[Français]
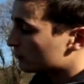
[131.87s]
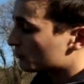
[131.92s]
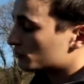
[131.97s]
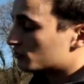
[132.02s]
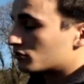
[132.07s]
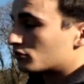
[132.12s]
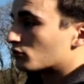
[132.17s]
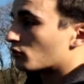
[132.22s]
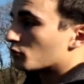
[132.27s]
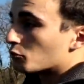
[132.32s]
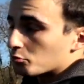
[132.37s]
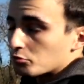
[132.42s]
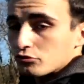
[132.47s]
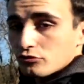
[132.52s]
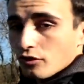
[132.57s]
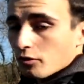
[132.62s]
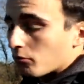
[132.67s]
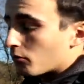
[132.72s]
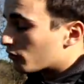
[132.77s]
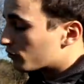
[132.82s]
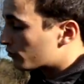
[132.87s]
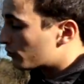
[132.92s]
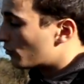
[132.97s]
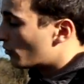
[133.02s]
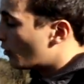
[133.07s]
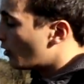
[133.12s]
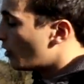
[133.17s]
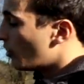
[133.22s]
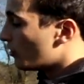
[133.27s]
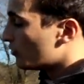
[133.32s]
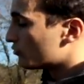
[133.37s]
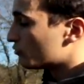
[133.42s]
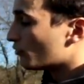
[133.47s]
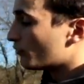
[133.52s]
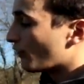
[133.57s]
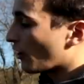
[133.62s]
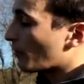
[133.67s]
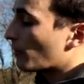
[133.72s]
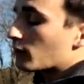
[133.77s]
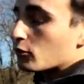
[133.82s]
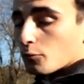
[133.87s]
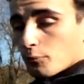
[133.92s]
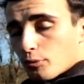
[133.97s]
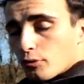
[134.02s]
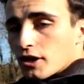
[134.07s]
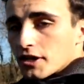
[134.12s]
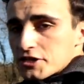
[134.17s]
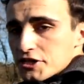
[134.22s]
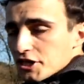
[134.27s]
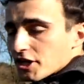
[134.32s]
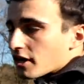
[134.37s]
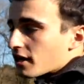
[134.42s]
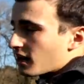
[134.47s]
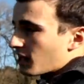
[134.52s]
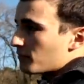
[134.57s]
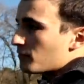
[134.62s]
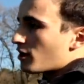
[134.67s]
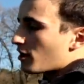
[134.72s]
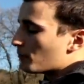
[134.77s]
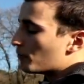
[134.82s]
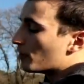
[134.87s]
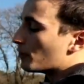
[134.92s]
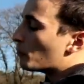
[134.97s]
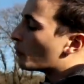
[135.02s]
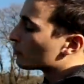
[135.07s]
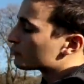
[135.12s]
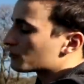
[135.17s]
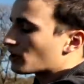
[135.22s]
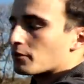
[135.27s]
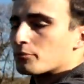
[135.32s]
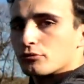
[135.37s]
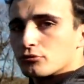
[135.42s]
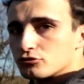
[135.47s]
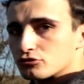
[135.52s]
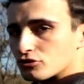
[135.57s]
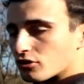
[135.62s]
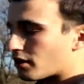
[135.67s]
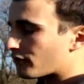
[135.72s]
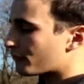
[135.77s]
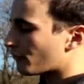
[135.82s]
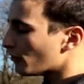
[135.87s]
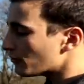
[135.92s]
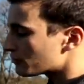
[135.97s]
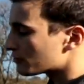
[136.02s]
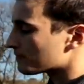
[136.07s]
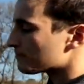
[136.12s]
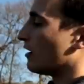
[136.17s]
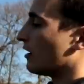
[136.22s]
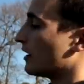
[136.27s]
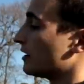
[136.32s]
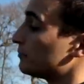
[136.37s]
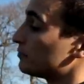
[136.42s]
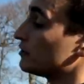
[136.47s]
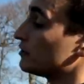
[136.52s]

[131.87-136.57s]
parce que sinon on peut vraiment se, faire mal. On peut la tirer à la main, mais bon, c'est un peu usant à force. Et